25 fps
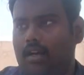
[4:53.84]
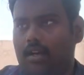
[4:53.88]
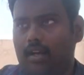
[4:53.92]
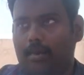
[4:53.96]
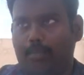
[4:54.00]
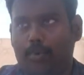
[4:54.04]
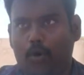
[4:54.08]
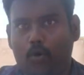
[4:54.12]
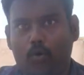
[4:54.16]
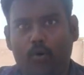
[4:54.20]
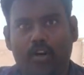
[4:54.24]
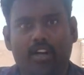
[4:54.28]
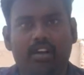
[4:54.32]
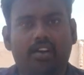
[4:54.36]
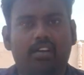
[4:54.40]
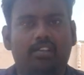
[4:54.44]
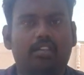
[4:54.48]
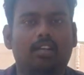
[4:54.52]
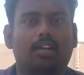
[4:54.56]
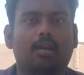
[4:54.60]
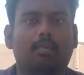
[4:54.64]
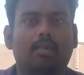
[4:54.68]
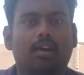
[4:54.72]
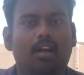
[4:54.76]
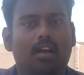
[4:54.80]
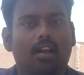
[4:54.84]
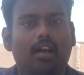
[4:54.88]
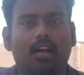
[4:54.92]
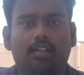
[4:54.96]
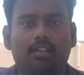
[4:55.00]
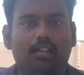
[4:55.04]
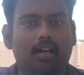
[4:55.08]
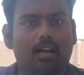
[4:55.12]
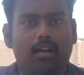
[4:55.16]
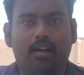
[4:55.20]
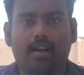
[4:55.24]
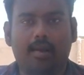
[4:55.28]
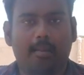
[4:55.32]
இப்போ குடிநீர் திட்டம் இருக்கு இல்லையா
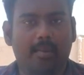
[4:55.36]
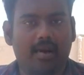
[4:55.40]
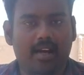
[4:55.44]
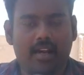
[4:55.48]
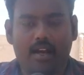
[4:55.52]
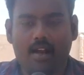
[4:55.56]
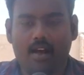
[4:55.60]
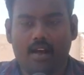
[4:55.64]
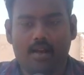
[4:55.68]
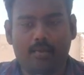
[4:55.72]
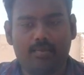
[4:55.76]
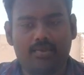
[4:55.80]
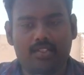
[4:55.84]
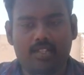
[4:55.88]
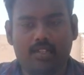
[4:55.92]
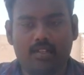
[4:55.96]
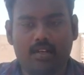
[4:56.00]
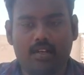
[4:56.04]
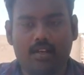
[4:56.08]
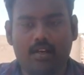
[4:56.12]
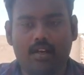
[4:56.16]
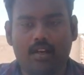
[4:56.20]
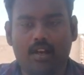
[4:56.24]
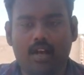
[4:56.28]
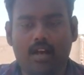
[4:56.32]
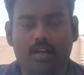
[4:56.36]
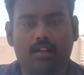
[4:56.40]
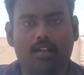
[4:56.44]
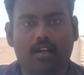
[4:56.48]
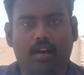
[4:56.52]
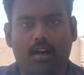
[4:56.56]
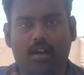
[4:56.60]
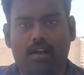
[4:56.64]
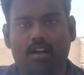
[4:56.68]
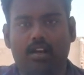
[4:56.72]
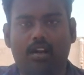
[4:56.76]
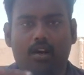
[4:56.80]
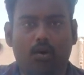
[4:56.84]
அந்த நெமலியில் ஆரம்பித்தது இருக்கு இல்லையா அந்த
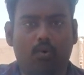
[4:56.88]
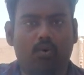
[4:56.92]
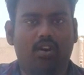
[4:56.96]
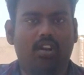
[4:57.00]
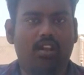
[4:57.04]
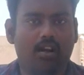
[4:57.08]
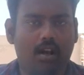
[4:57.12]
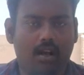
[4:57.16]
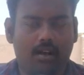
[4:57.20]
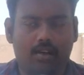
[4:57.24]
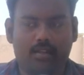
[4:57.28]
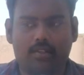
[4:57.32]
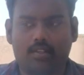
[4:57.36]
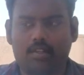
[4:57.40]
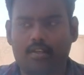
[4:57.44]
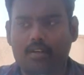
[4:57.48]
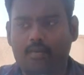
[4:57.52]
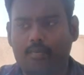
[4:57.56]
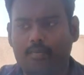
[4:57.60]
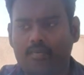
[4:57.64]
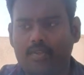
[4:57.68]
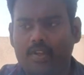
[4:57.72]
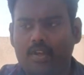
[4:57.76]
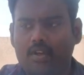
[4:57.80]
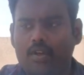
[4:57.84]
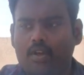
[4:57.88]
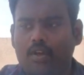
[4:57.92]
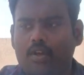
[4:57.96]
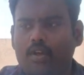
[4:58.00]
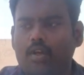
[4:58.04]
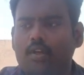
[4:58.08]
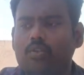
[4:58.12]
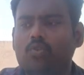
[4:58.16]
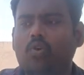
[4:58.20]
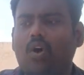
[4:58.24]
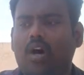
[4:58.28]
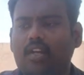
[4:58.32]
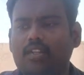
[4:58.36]
கடல் நீரை குடிநீராக திட்டம்
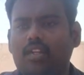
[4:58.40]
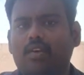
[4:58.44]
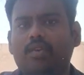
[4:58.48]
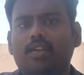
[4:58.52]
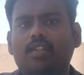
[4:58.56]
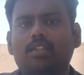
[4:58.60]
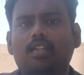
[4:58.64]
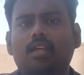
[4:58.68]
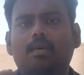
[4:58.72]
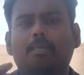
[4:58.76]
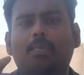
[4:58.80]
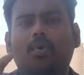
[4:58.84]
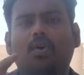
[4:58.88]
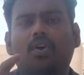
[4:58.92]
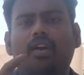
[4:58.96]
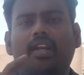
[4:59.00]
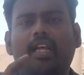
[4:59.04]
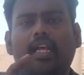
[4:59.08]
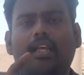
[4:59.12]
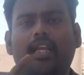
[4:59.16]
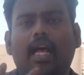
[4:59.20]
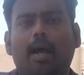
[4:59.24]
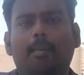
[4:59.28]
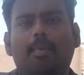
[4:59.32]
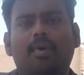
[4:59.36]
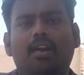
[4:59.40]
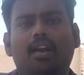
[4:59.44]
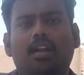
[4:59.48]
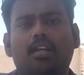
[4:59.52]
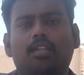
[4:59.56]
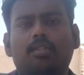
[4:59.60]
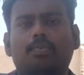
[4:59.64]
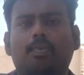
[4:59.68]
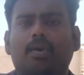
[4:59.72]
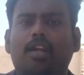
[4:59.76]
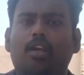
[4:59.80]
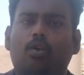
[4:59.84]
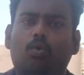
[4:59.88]
ஸோ அதை வந்து இப்போது நீங்கள்
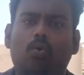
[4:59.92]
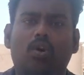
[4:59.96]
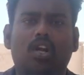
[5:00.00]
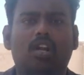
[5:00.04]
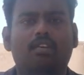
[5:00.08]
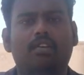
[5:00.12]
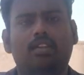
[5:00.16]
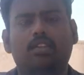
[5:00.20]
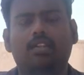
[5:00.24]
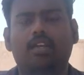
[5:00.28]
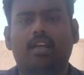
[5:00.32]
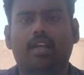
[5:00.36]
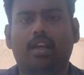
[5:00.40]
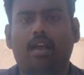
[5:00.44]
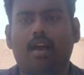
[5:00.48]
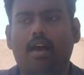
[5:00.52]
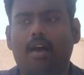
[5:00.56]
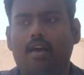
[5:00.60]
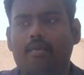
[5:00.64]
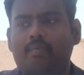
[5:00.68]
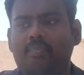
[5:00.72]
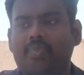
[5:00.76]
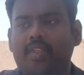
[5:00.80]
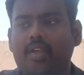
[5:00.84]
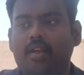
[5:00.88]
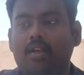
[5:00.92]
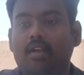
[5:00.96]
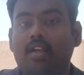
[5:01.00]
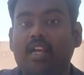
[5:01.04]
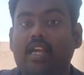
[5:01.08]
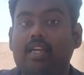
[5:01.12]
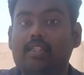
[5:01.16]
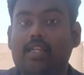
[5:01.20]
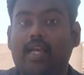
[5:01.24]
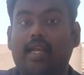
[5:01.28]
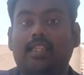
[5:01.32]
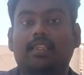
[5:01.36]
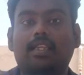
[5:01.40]
கேபிட்டலைஸ் பண்ணி கொண்டு வந்துட்டீங்க
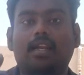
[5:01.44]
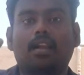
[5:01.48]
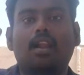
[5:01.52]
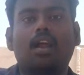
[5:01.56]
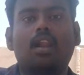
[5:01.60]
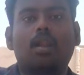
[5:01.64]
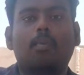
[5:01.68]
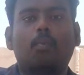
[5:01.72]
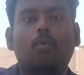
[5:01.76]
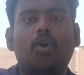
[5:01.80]
இதை எத்தனை நாளில்